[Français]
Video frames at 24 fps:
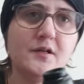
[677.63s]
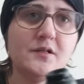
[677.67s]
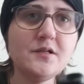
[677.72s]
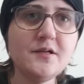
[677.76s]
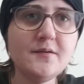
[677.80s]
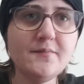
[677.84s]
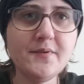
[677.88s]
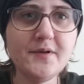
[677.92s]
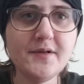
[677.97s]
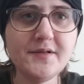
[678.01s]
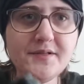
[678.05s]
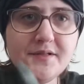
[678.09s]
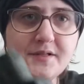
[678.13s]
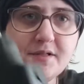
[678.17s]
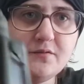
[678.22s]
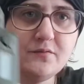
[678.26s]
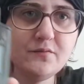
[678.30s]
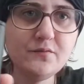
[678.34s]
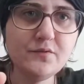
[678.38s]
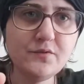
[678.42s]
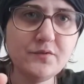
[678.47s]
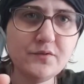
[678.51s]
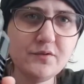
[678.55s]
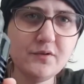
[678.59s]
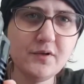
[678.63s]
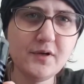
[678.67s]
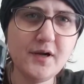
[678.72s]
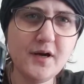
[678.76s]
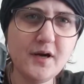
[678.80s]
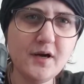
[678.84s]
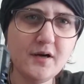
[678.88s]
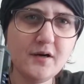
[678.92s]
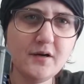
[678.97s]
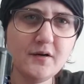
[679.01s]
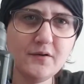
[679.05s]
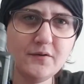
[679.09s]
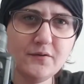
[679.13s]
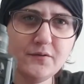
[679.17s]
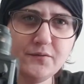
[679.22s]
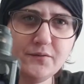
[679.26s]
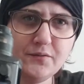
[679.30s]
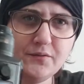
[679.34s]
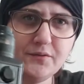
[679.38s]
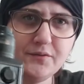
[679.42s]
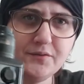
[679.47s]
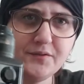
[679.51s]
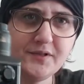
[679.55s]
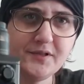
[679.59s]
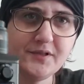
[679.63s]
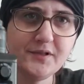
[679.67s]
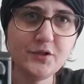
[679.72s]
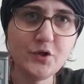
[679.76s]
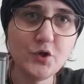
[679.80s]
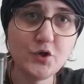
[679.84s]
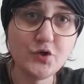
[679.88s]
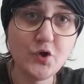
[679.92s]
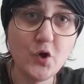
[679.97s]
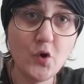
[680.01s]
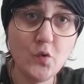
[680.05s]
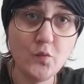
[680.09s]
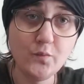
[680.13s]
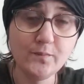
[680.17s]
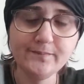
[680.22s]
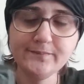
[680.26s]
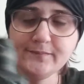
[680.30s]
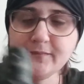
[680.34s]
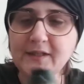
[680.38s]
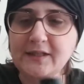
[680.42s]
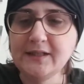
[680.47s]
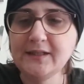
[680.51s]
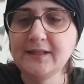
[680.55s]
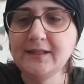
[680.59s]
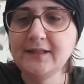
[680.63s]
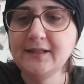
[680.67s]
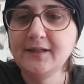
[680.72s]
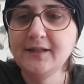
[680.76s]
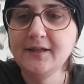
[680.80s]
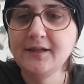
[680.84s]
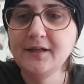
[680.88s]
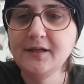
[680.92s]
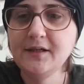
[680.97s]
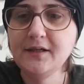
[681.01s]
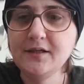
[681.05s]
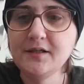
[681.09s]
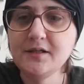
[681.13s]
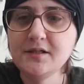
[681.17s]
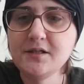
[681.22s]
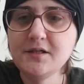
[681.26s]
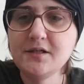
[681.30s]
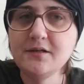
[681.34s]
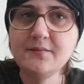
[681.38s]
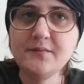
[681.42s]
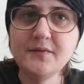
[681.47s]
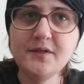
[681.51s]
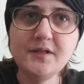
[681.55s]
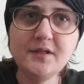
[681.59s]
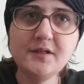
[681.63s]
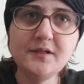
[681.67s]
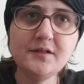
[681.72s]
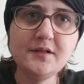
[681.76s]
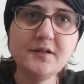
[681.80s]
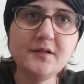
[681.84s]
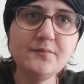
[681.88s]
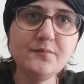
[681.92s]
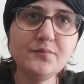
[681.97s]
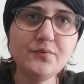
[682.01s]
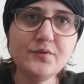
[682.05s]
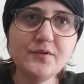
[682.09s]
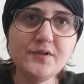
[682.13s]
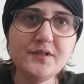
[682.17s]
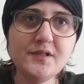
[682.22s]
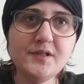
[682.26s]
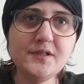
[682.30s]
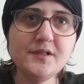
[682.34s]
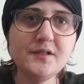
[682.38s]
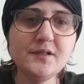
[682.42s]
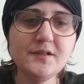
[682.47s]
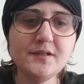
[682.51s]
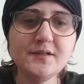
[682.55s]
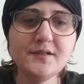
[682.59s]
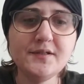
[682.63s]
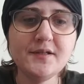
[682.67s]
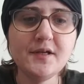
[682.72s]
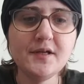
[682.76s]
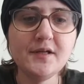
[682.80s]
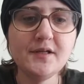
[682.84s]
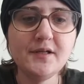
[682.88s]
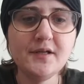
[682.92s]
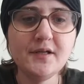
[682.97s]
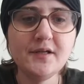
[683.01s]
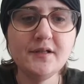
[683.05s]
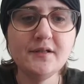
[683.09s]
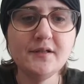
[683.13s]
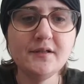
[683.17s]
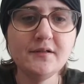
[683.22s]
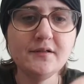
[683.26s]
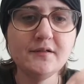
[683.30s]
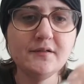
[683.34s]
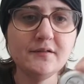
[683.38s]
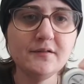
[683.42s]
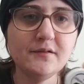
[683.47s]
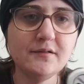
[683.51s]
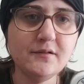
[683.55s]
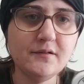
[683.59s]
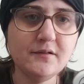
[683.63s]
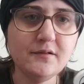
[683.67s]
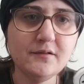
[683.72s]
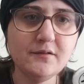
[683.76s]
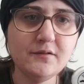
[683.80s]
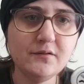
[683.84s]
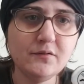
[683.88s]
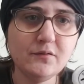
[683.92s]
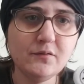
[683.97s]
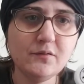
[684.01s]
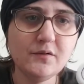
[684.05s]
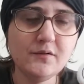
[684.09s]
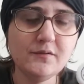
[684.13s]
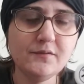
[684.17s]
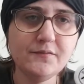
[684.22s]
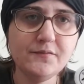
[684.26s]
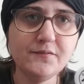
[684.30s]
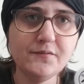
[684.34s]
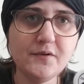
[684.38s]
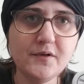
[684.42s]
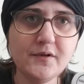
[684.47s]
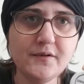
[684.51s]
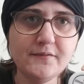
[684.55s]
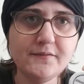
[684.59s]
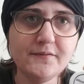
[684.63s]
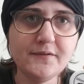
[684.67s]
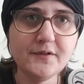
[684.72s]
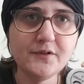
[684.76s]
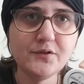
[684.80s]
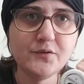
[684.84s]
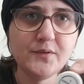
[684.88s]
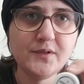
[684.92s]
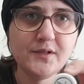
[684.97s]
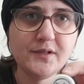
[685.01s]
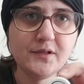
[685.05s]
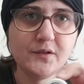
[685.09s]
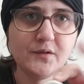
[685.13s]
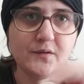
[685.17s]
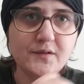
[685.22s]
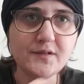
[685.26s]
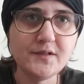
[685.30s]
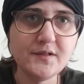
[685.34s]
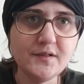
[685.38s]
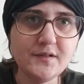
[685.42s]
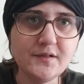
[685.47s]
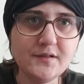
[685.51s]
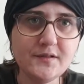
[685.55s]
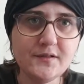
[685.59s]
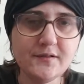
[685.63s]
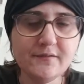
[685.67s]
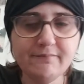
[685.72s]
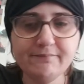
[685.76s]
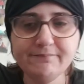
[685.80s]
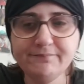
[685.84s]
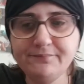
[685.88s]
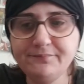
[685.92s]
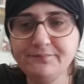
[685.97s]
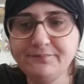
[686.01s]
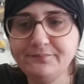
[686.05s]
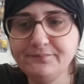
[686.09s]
Je l'ai placé donc sur la de 200 et j'ai mis des petits aliens 3 x 28 36